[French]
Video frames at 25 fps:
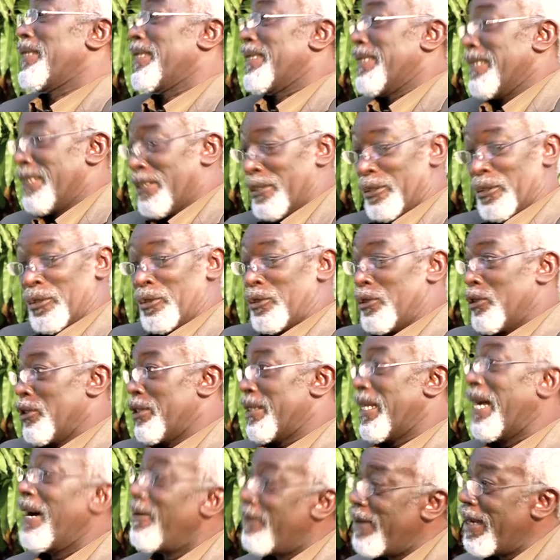je,
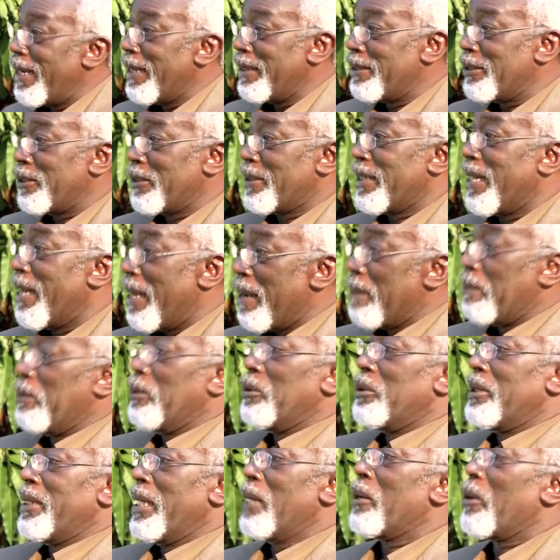travaille. Je travaille pour
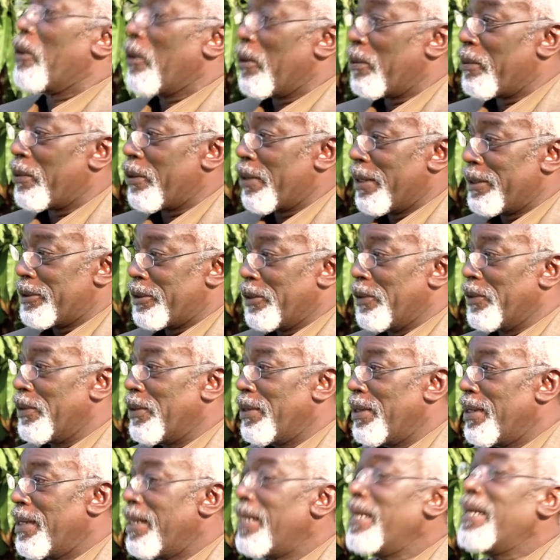cinq corporations.
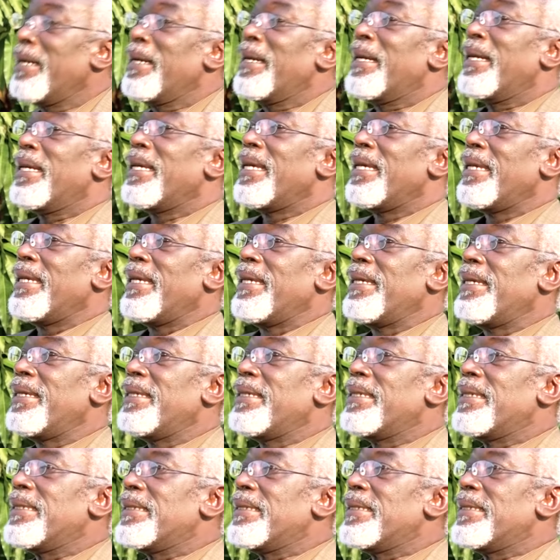Mm. Et